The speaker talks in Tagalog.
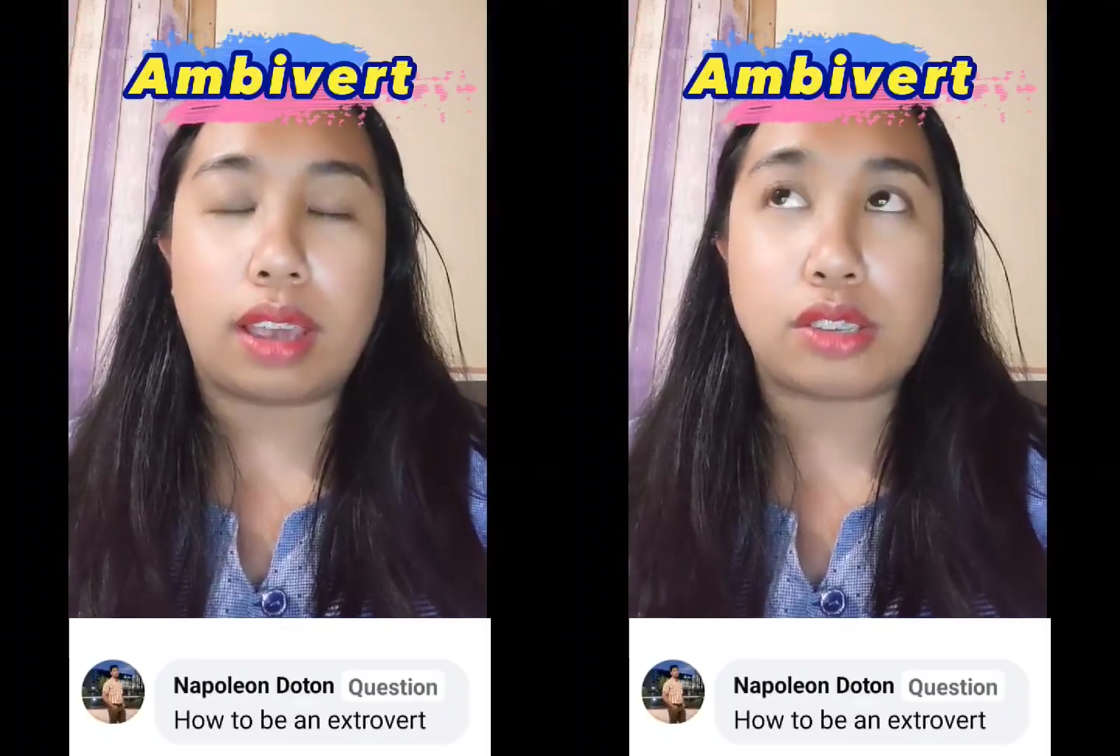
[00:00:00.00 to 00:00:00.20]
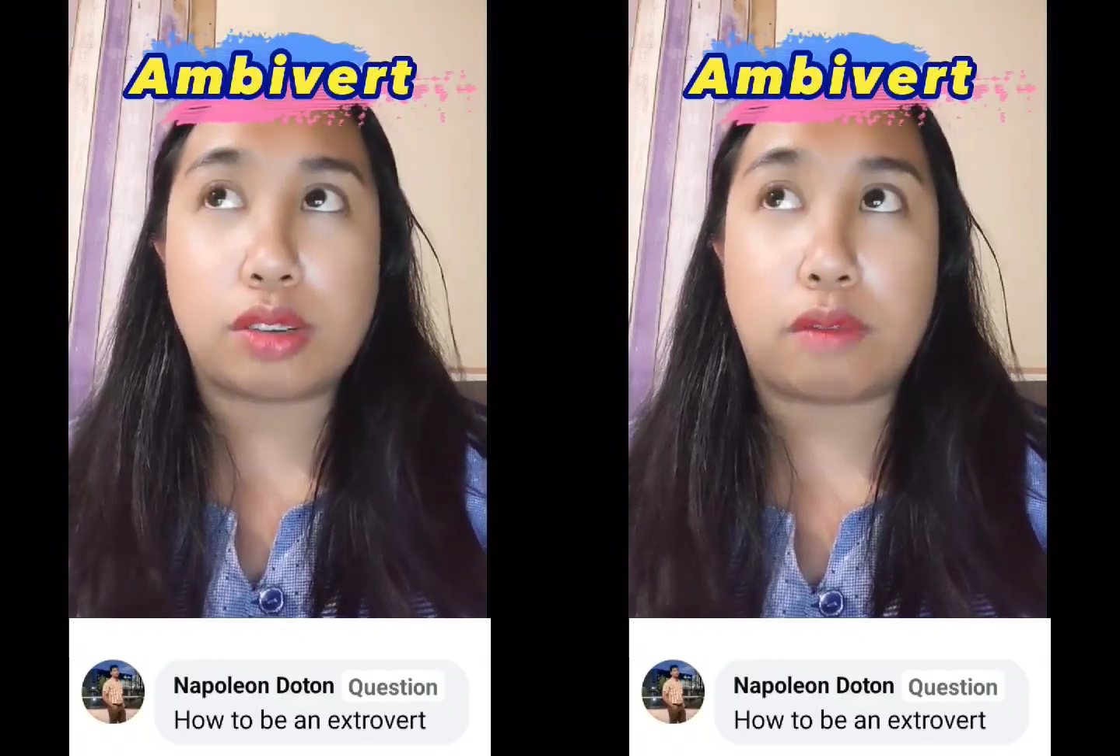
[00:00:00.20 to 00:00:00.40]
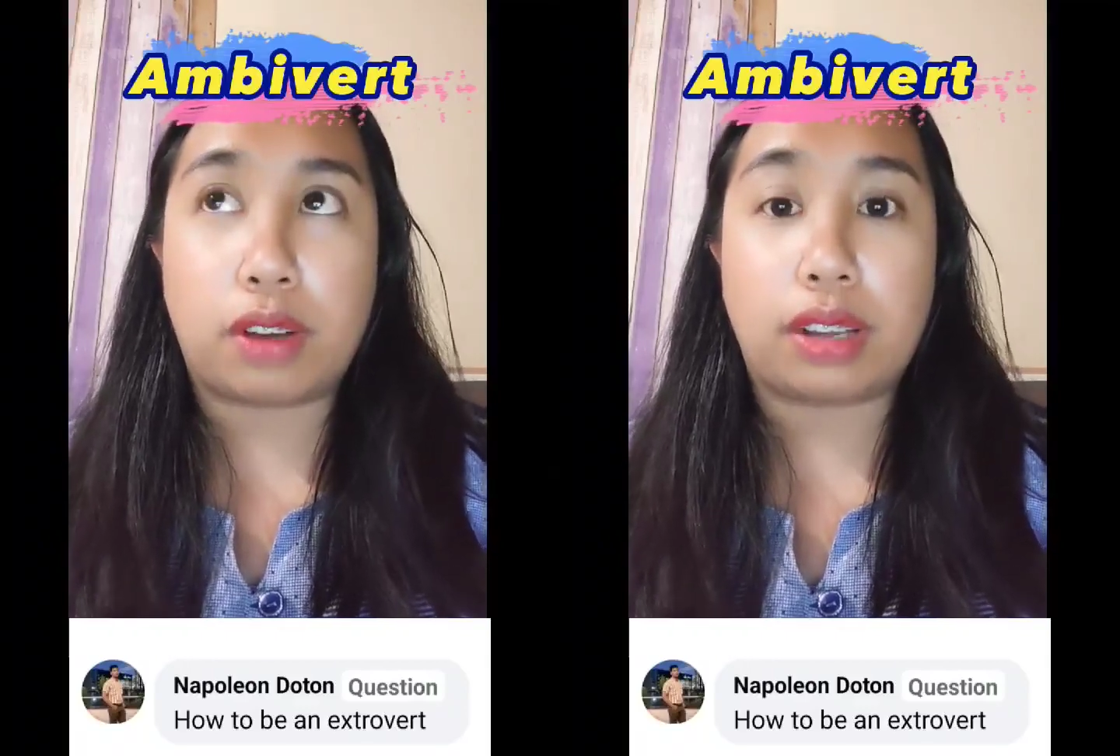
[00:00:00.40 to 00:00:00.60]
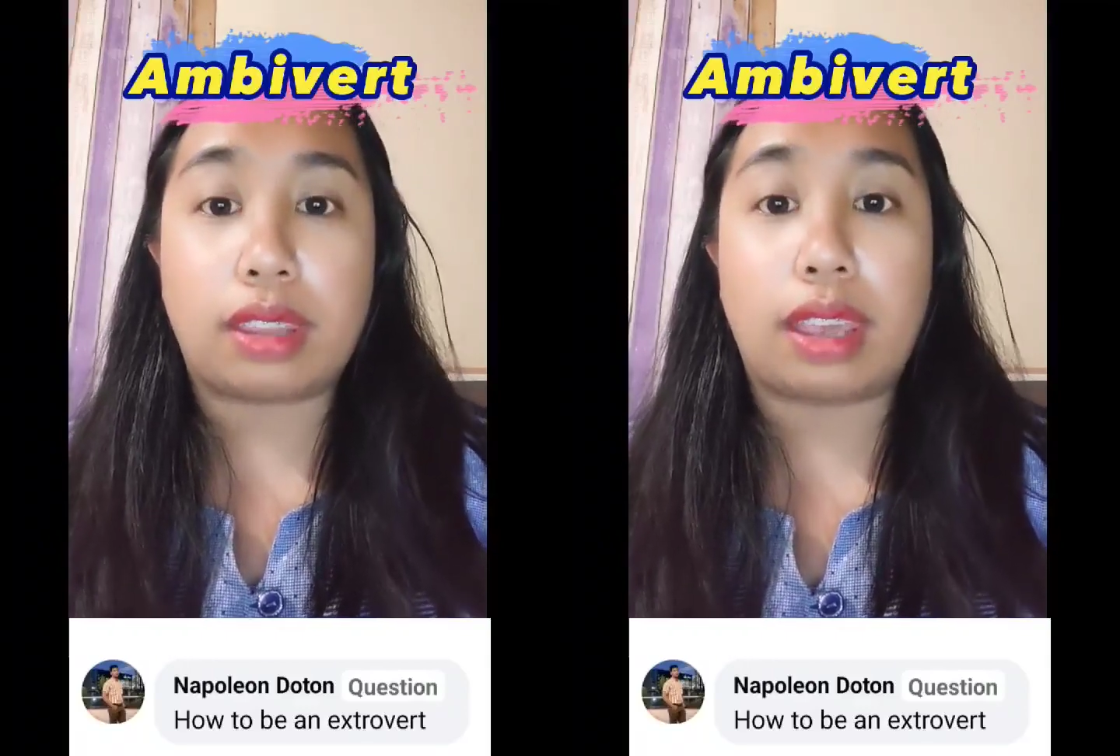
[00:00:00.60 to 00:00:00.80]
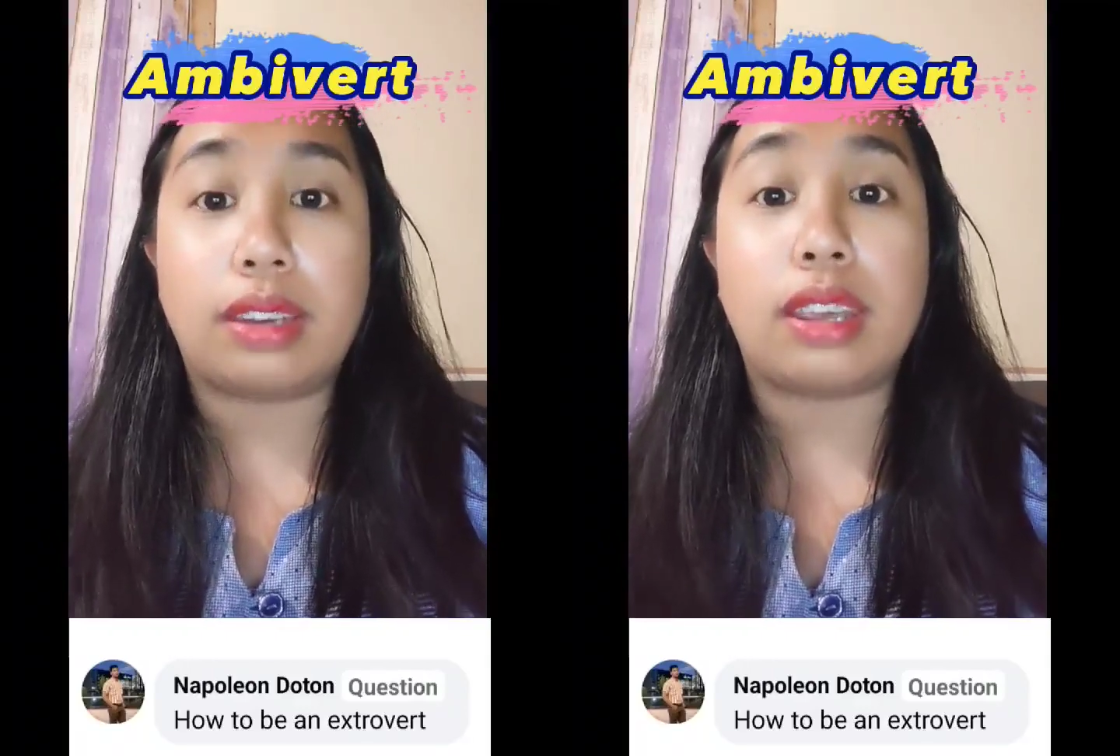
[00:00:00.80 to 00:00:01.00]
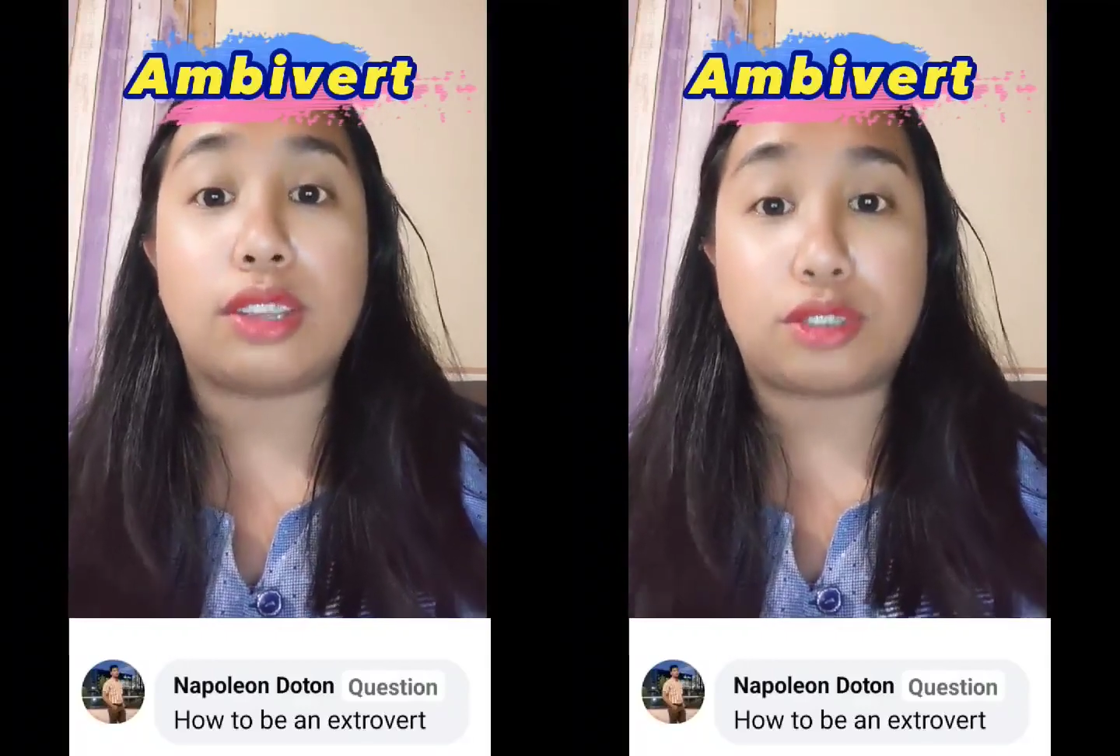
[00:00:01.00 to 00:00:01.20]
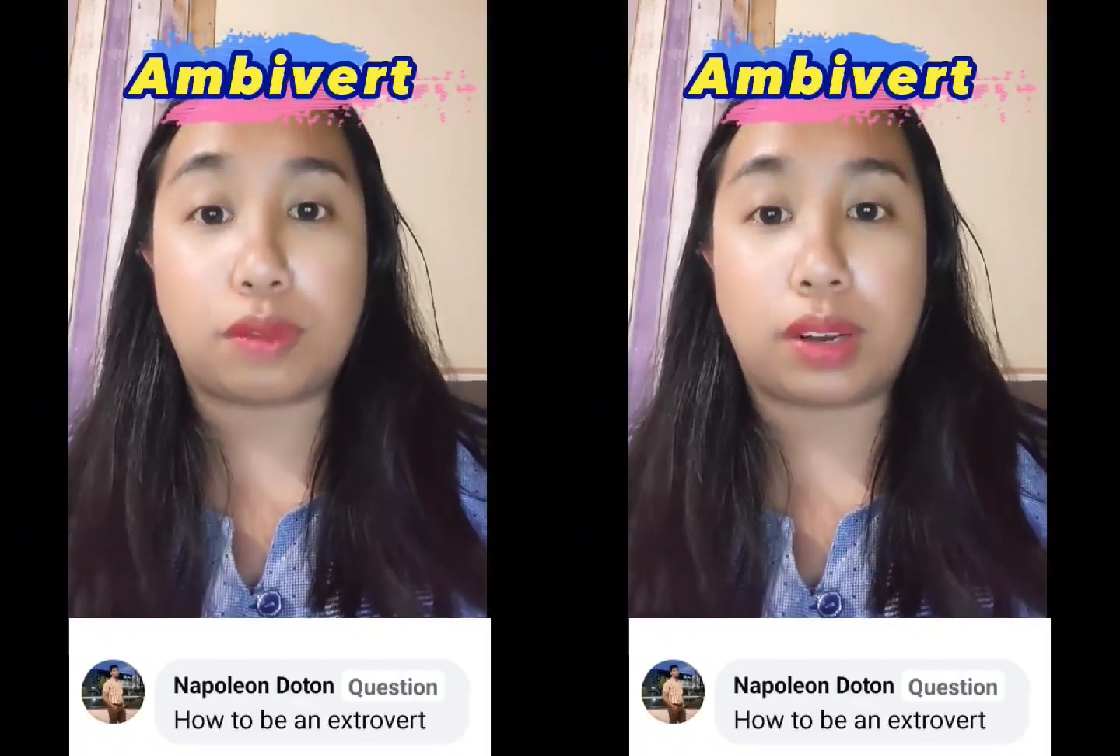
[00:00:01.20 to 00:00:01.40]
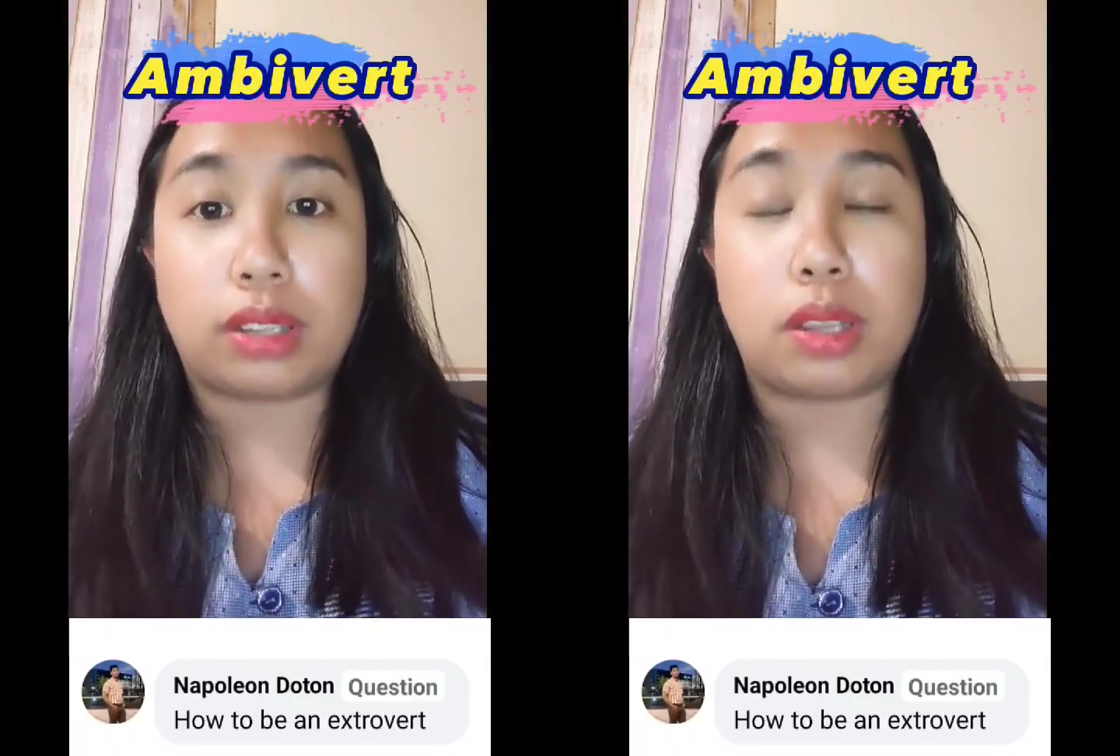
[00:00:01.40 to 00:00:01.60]
extrovert and
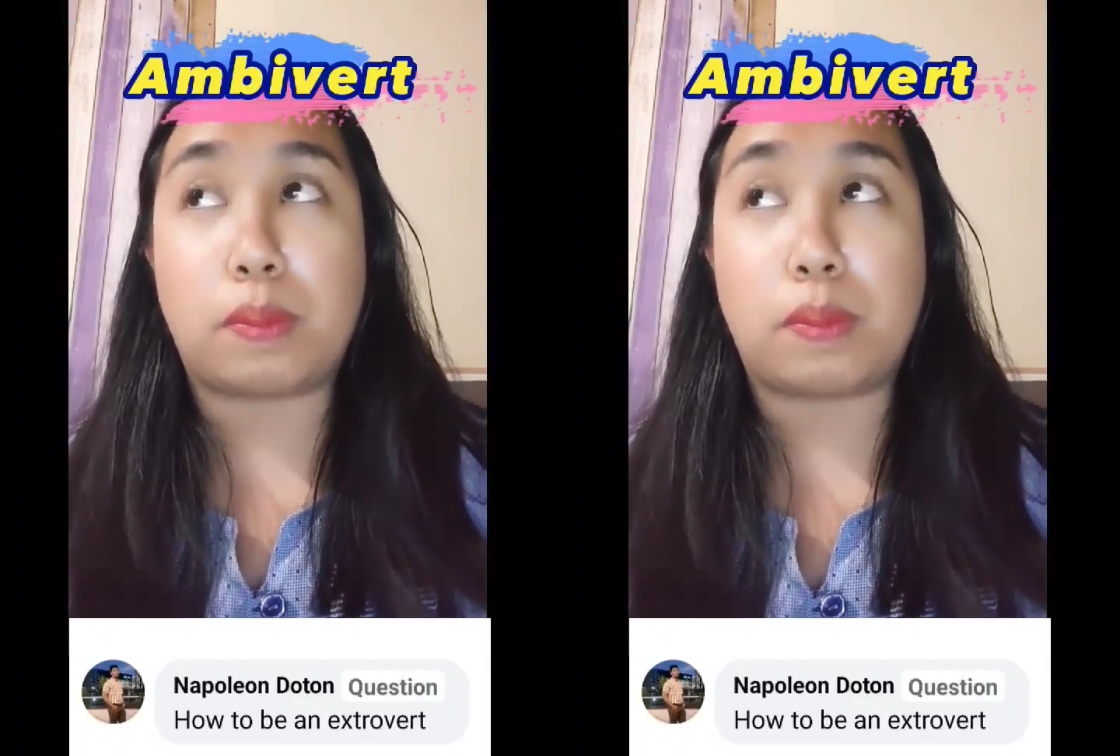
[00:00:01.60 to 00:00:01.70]
introvert.